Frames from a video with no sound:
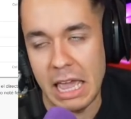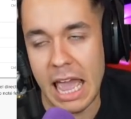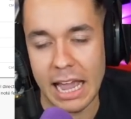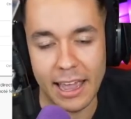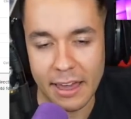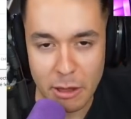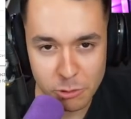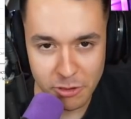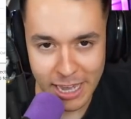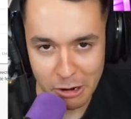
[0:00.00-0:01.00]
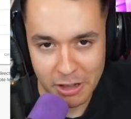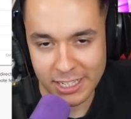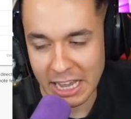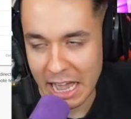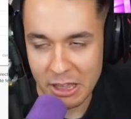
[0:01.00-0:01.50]
eh, a que cada uno diga lo
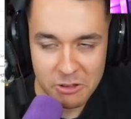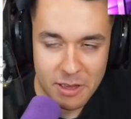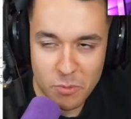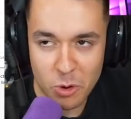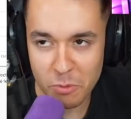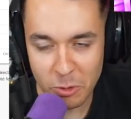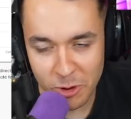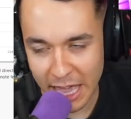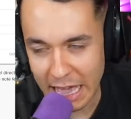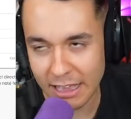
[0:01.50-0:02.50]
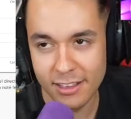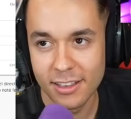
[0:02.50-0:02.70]
que sea, yo tampoco me voy a...